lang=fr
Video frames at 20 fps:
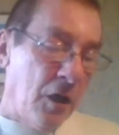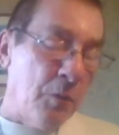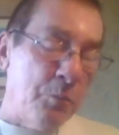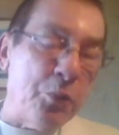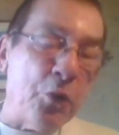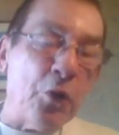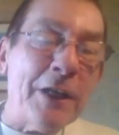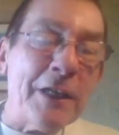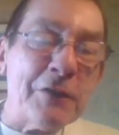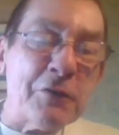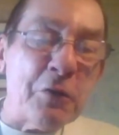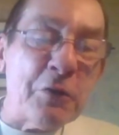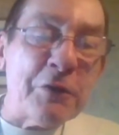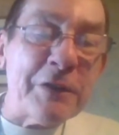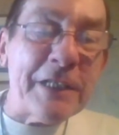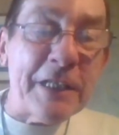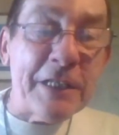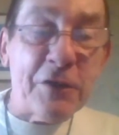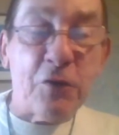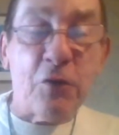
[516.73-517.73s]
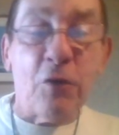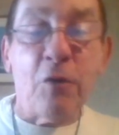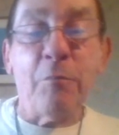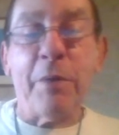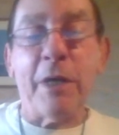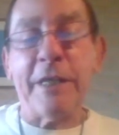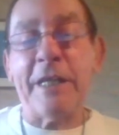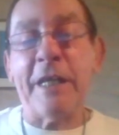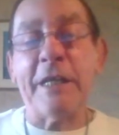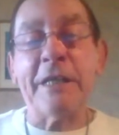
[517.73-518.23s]
euh, pour la
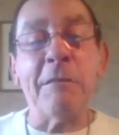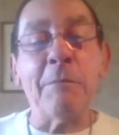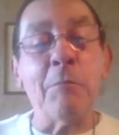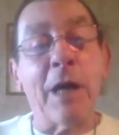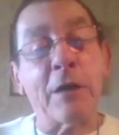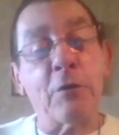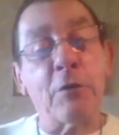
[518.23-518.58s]
succession, bah, il y a des